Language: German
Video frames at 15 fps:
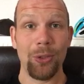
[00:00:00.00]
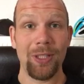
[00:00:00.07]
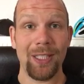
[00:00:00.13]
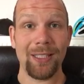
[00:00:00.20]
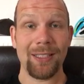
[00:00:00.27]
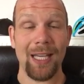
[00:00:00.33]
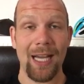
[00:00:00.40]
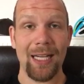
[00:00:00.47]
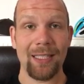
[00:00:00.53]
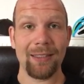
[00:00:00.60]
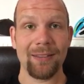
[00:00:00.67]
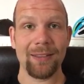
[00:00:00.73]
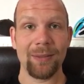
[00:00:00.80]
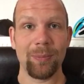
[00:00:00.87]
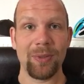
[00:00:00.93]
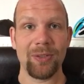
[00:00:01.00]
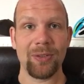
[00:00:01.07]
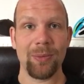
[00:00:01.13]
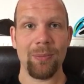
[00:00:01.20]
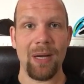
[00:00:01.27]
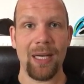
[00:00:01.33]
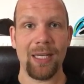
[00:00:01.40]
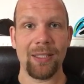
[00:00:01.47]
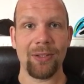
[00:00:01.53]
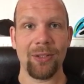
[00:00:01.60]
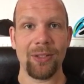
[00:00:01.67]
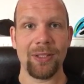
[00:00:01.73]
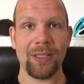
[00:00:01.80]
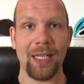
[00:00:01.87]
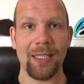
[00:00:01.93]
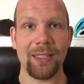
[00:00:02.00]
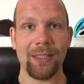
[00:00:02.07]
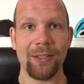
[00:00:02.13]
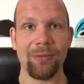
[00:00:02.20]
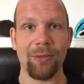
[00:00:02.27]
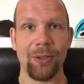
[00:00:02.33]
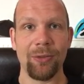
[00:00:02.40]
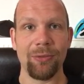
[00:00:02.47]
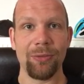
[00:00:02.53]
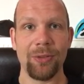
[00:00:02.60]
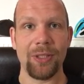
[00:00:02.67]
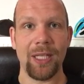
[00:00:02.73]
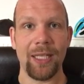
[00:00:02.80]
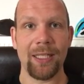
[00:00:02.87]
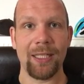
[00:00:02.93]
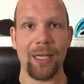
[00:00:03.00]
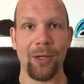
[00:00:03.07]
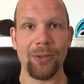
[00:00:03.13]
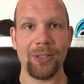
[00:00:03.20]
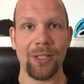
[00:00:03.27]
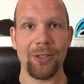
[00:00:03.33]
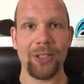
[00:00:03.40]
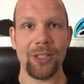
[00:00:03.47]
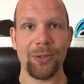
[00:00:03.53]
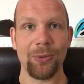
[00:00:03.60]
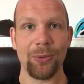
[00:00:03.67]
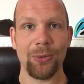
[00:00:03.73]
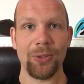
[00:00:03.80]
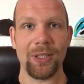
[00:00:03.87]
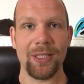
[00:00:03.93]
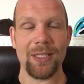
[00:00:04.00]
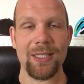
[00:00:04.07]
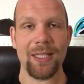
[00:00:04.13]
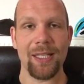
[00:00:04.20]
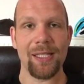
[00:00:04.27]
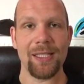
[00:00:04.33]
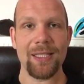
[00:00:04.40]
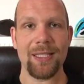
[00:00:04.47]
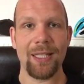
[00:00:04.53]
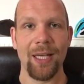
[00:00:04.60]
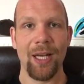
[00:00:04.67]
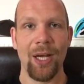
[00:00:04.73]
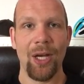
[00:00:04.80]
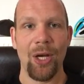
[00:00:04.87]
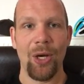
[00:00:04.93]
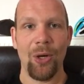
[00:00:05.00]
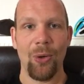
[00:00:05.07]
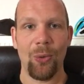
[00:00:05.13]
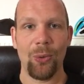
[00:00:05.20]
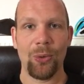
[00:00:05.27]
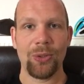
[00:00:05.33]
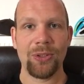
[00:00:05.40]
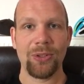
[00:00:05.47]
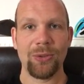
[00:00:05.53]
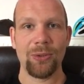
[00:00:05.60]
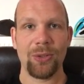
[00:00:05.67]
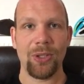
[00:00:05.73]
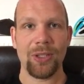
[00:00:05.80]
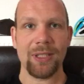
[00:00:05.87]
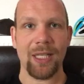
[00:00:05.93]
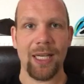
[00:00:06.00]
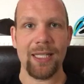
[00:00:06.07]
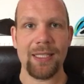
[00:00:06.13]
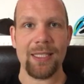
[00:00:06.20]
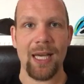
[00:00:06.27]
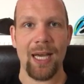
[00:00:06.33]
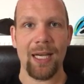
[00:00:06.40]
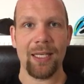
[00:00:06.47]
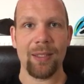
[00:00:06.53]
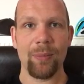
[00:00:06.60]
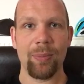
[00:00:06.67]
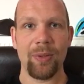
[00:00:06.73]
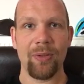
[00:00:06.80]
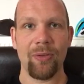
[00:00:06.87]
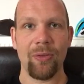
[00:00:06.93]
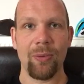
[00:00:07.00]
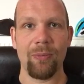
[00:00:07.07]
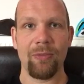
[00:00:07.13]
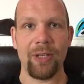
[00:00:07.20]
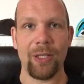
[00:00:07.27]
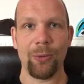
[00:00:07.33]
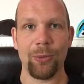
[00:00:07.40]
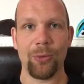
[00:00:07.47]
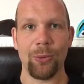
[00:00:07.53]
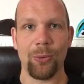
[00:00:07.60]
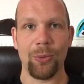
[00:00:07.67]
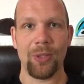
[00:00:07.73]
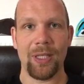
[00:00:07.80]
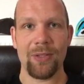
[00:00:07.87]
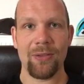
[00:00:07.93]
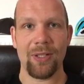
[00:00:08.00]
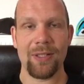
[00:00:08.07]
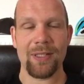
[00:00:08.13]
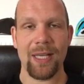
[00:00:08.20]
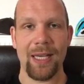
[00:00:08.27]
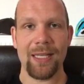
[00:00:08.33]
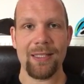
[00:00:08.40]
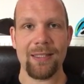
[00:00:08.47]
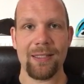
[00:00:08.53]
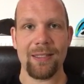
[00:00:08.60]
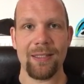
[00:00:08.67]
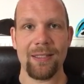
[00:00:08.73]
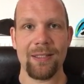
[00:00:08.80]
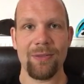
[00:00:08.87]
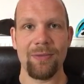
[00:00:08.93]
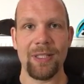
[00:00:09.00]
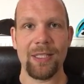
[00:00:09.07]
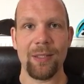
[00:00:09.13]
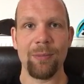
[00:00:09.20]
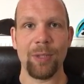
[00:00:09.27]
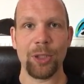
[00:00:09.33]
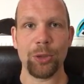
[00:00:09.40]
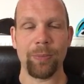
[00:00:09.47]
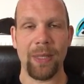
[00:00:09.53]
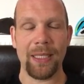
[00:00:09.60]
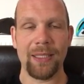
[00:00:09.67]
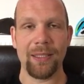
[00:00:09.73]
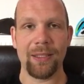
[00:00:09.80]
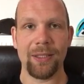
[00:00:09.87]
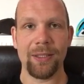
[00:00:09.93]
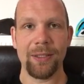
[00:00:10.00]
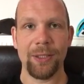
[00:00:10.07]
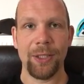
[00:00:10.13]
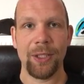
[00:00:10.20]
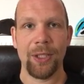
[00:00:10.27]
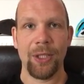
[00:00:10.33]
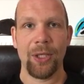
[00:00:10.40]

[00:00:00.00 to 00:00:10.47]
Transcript: 100 Tage sind bis zum Marathon. Danke Yvonne für deinen Countdown, den du runterzählst. Und nur noch drei Tage bis zum Veloton. Also das heißt, es wird immer spannender.